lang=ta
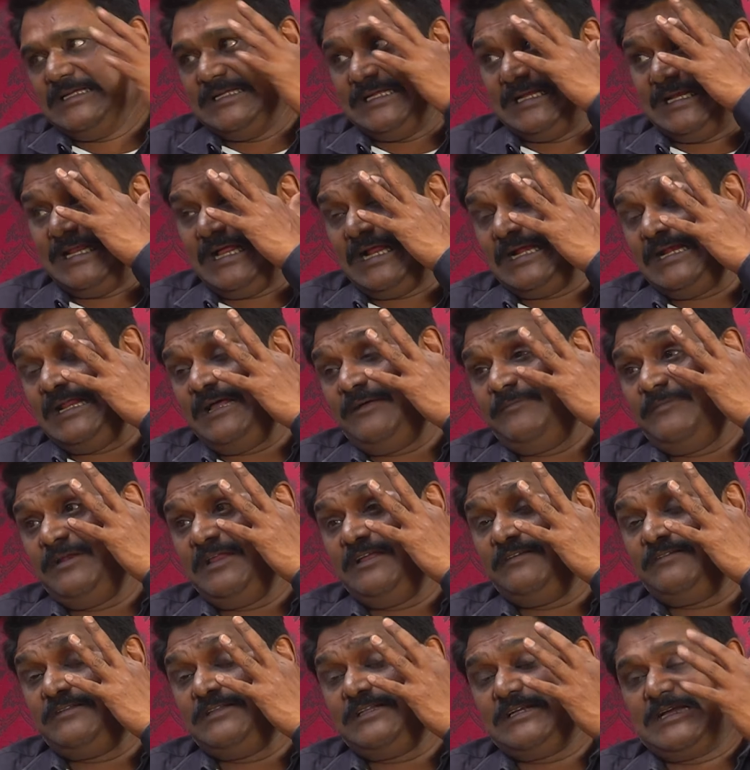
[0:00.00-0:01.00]
ஏன்னா
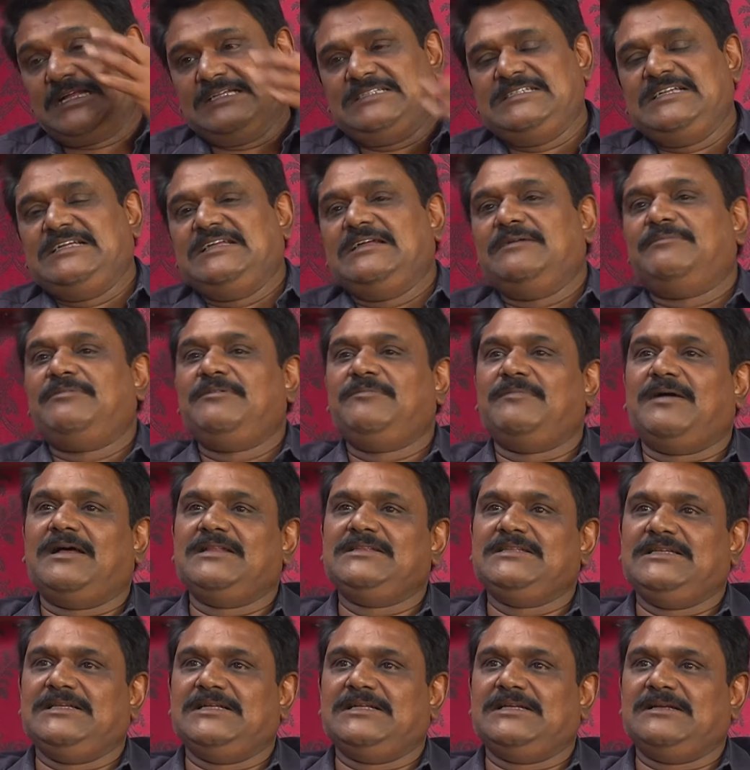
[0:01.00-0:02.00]
அண்ணாமலை வந்து கட்சியை எப்படி
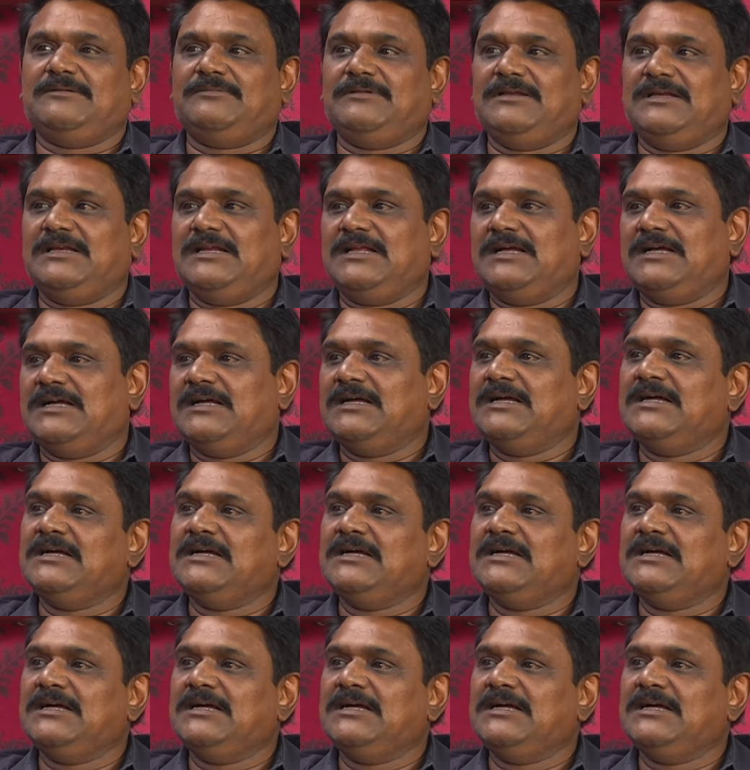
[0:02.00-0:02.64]
மாற்றிட்டாரு அப்படின்னா